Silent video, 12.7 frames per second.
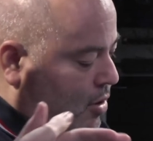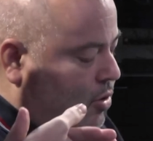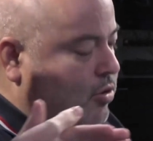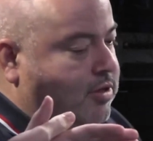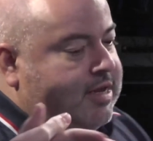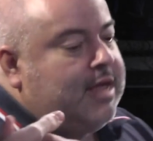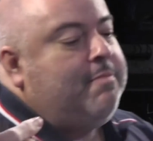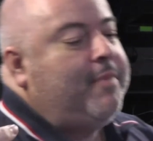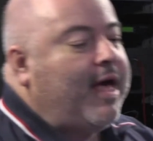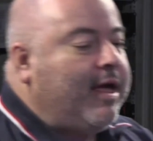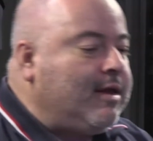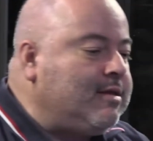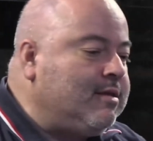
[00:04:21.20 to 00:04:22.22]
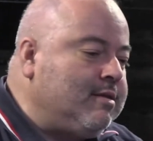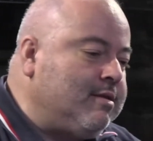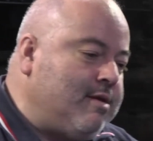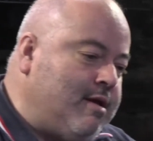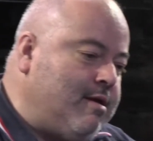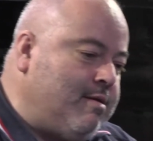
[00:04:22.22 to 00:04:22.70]
und die
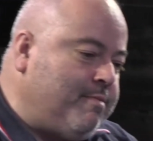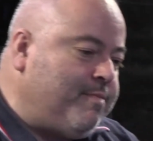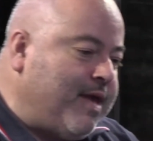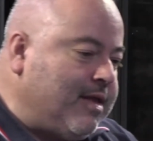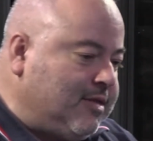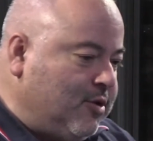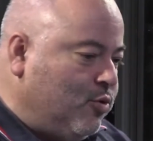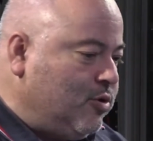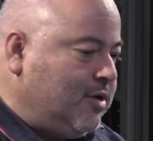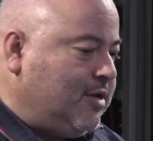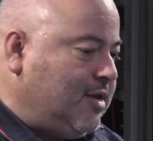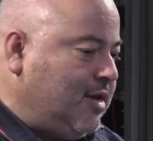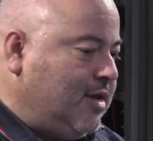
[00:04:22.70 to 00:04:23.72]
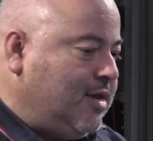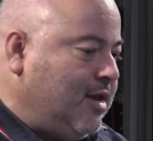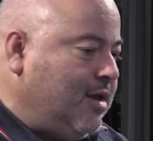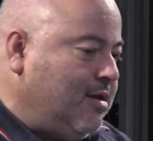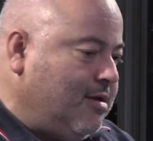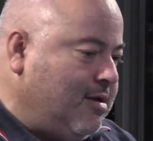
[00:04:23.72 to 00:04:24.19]
beiden äh, Personen, die
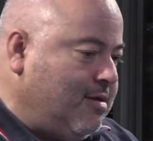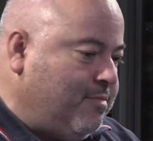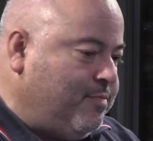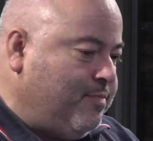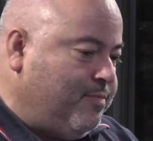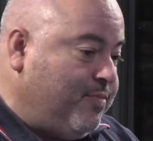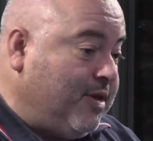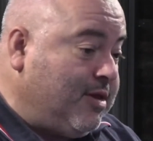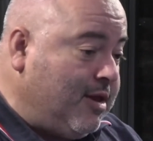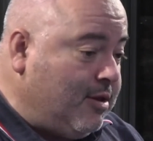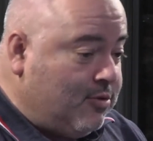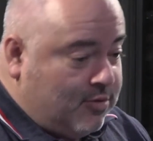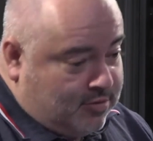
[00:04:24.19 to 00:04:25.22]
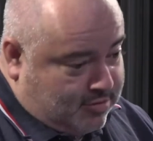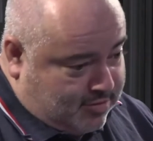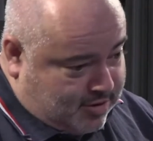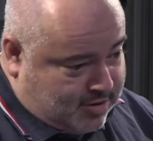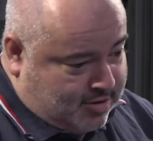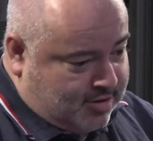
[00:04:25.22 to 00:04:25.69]
die äh,
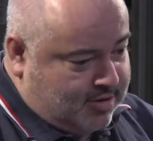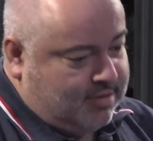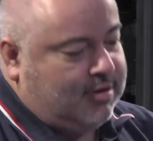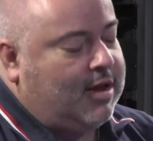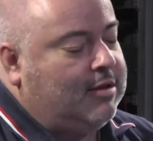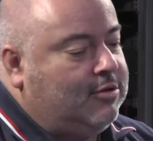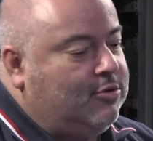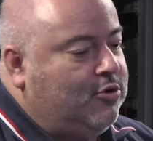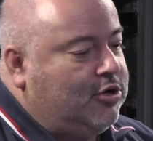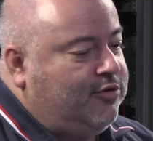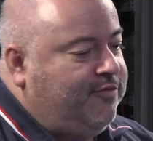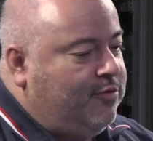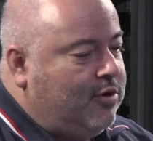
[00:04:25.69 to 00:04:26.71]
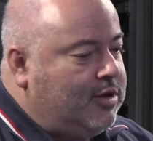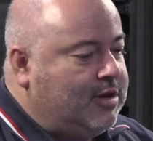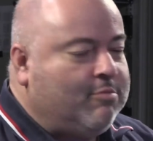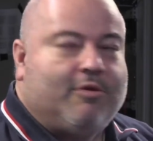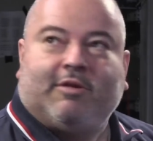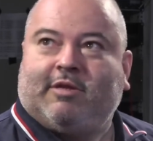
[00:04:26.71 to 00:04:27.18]
Bedienung äh, dann durchführen,
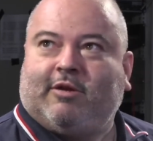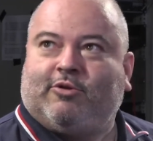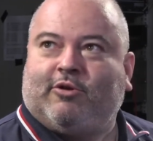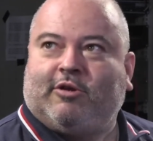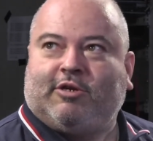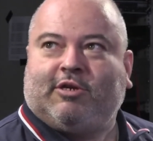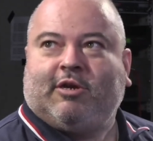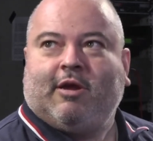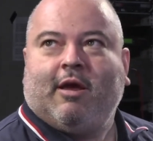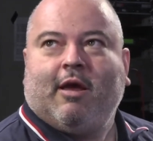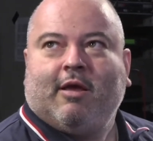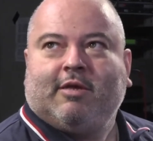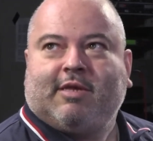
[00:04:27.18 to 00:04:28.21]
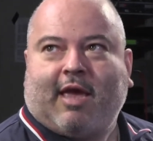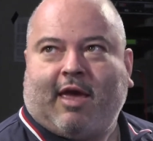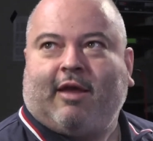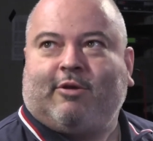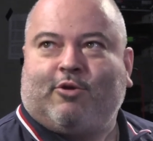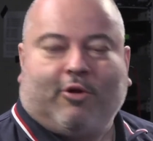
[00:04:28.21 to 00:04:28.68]
die müssen natürlich sehr
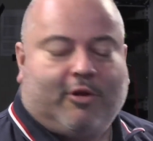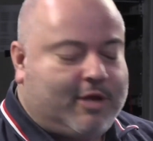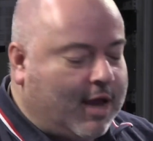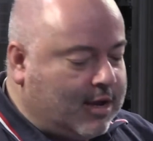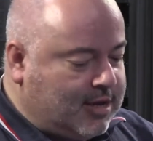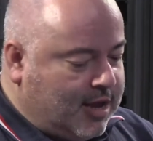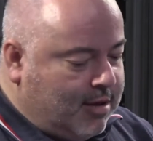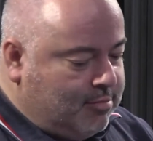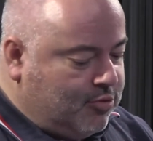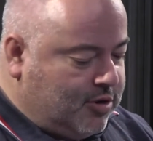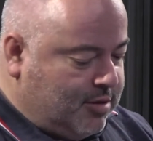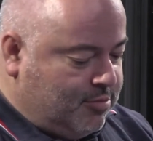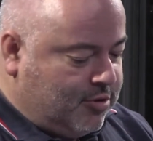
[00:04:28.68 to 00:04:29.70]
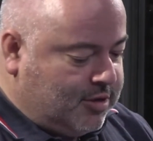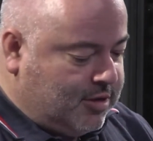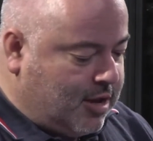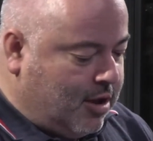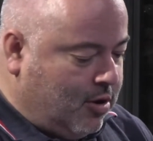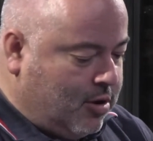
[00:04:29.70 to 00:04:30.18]
engen Kontakt haben und die
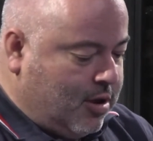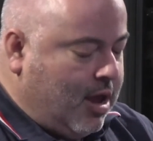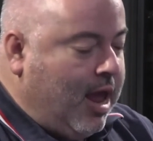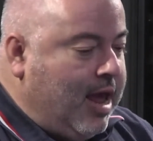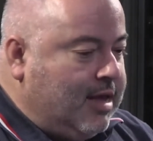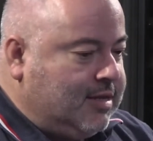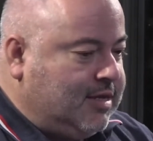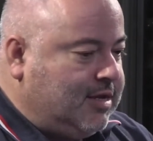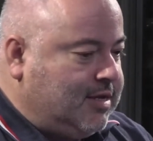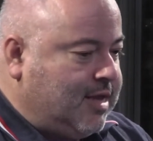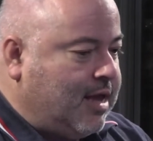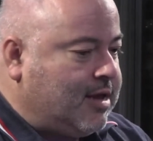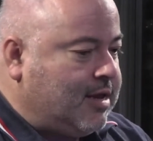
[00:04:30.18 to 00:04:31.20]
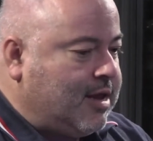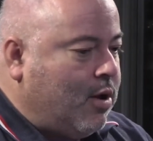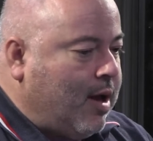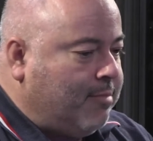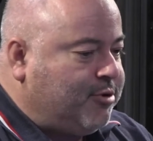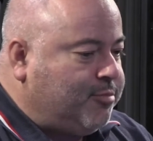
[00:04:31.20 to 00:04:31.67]
müssen auch sich sehr genau
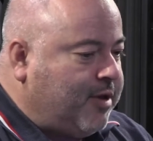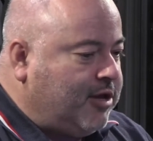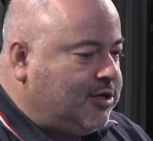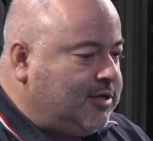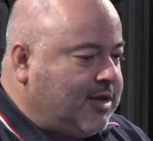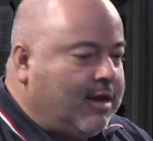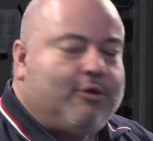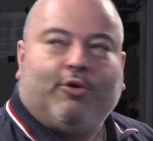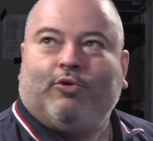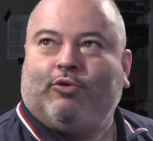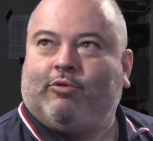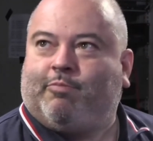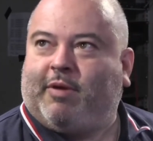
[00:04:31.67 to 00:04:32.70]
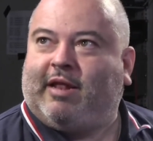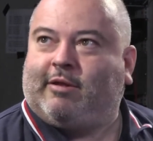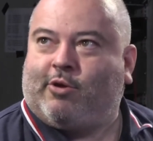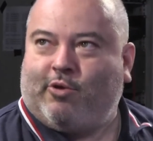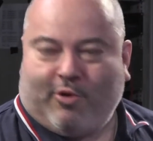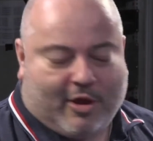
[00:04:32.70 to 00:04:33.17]
absprechen, denn Ton und
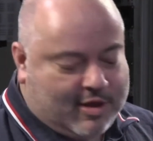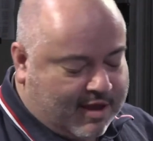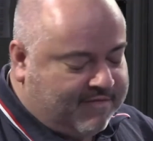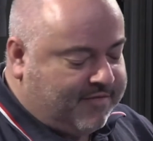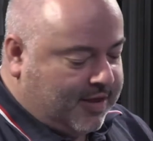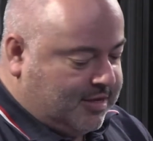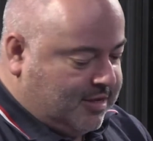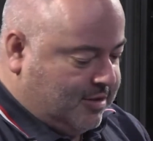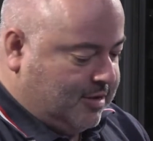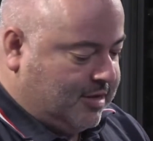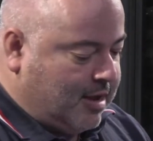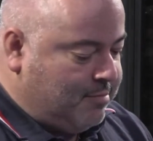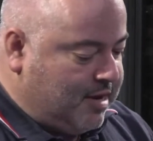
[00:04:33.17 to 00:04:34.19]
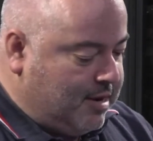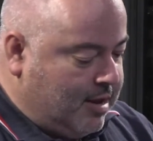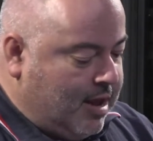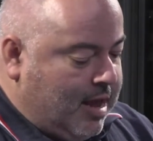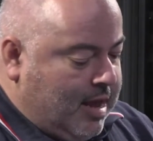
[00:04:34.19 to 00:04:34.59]
Bild gehören ja fest zusammen.